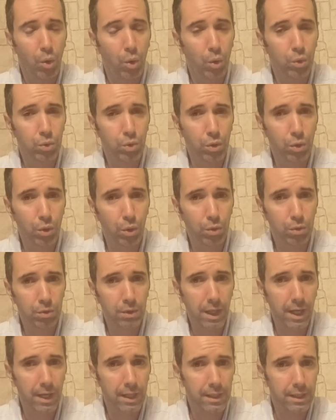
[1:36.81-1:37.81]

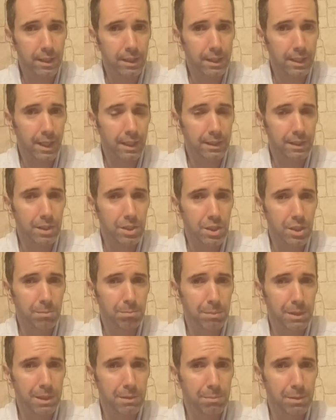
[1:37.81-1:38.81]
otoyolda
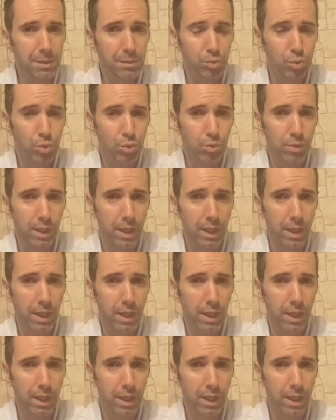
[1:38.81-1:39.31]
yaklaşık 1-1,5